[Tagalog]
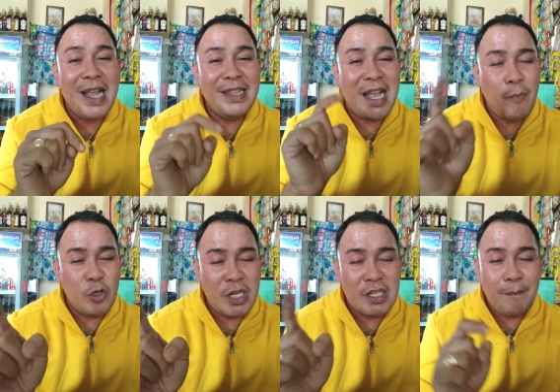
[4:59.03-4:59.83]
at
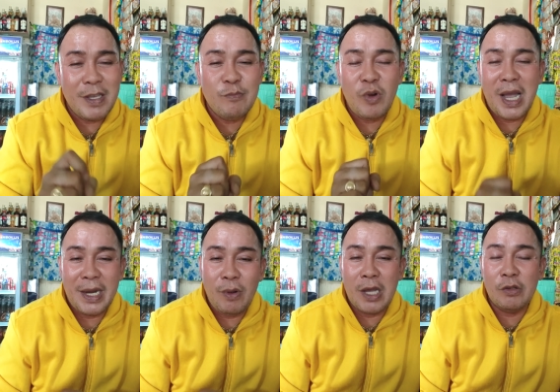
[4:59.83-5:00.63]
nakapost yan sa Facebook
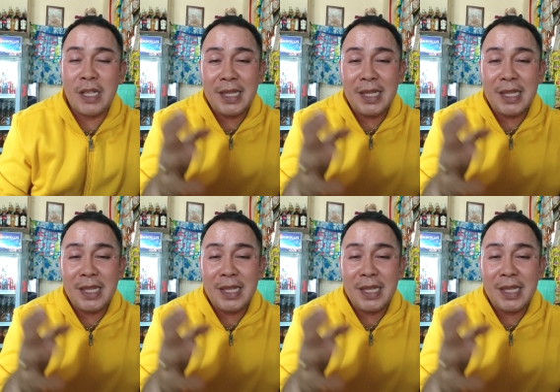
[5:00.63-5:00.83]
araw-araw.